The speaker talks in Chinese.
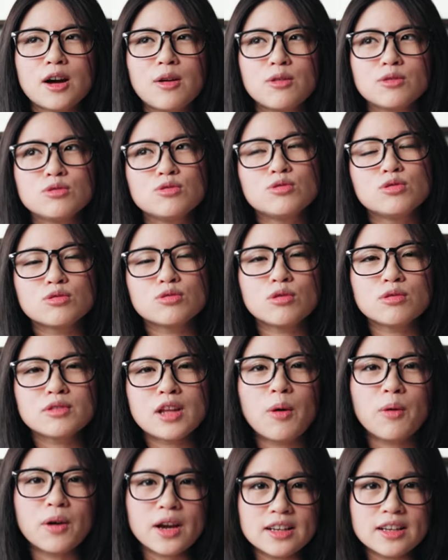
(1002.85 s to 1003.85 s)
然后我就觉得说，
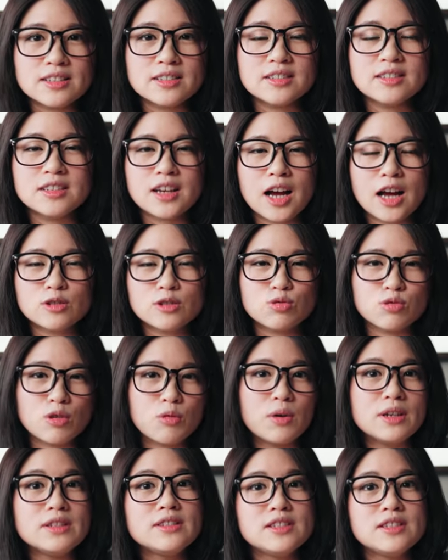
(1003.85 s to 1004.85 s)
那我可以试试看，除了
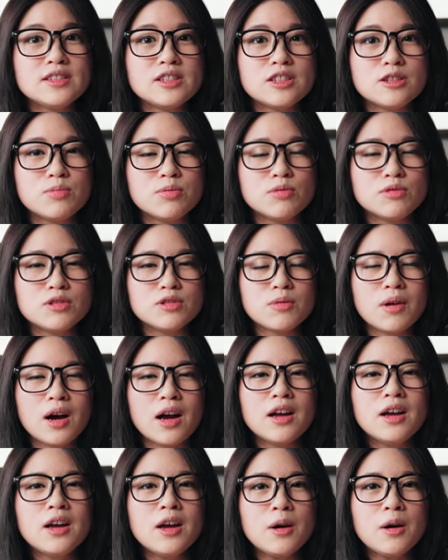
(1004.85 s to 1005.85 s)
文字食谱之
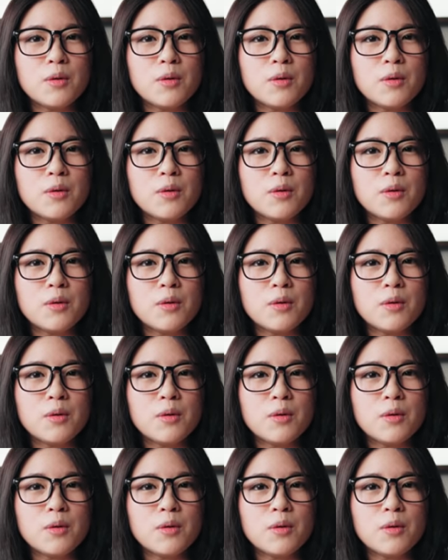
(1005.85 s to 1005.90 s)
外，